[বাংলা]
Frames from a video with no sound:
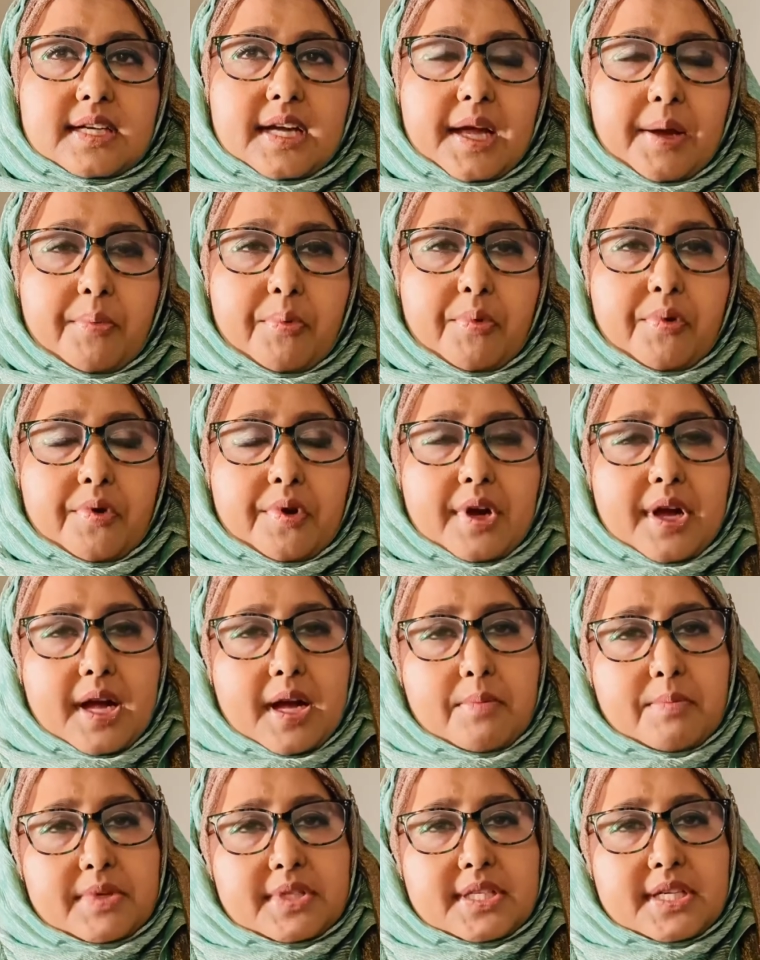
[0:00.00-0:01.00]
এবং
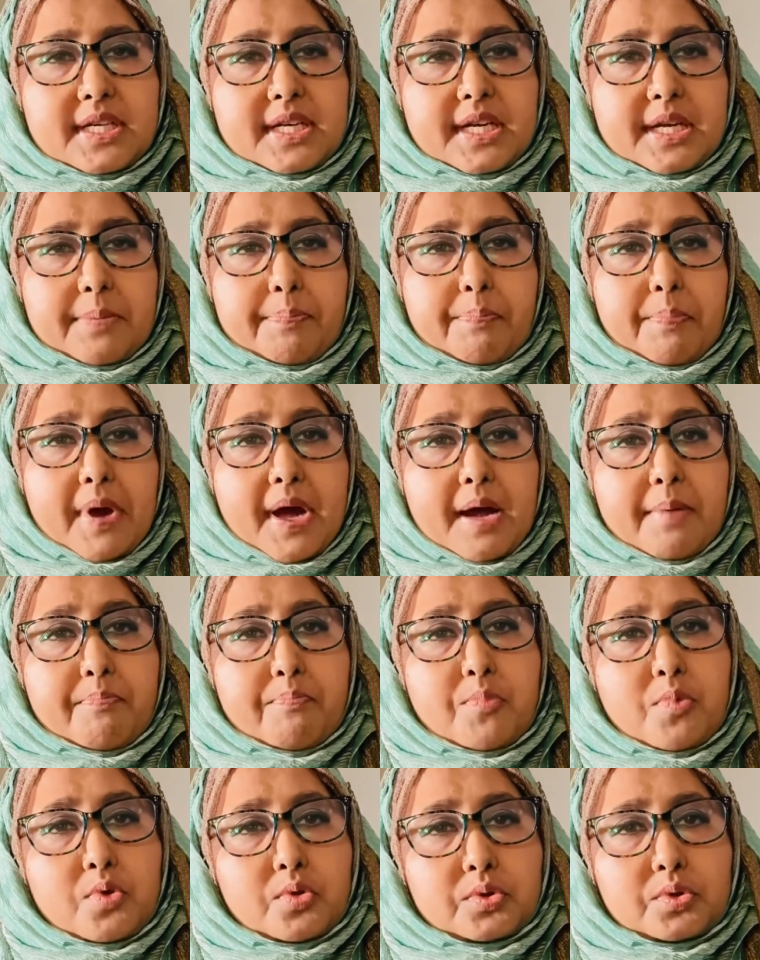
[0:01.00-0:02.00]
আমাদেরকে পাপ
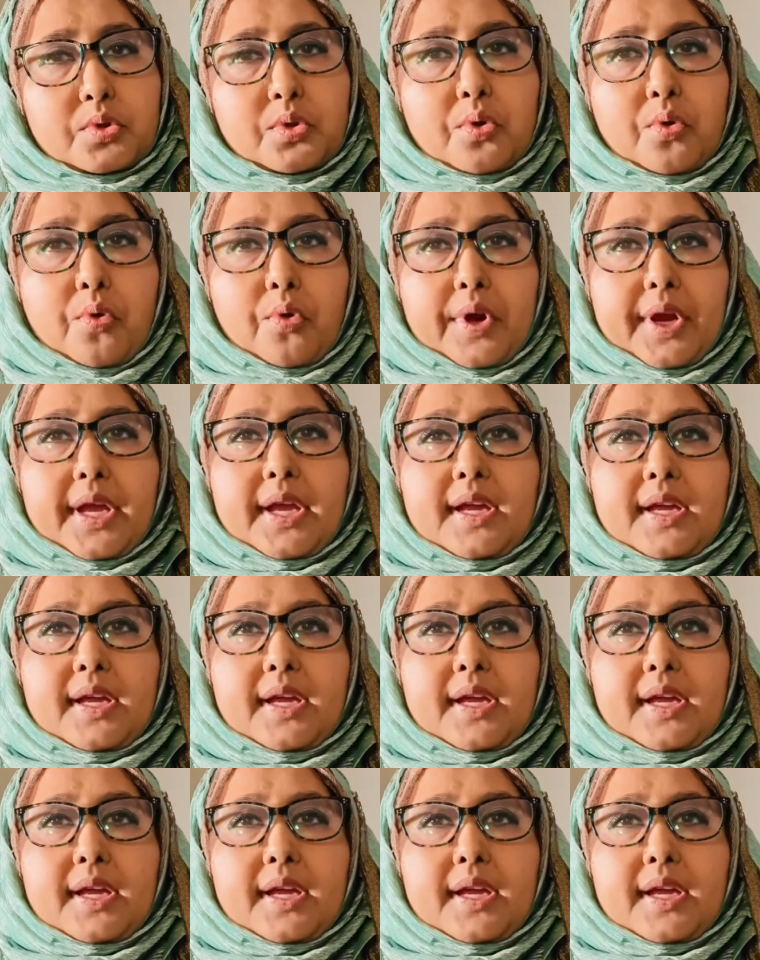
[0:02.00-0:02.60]
মুক্ত করে